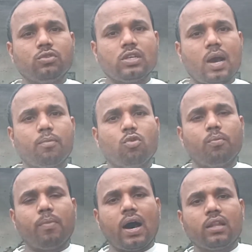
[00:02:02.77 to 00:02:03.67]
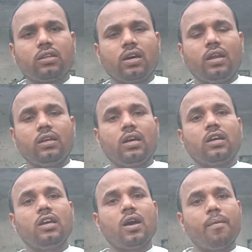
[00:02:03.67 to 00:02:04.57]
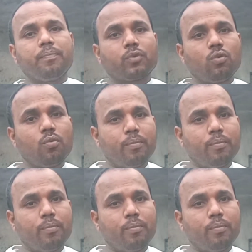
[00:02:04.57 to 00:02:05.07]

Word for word: आप लोग बात करेंगे कि हमको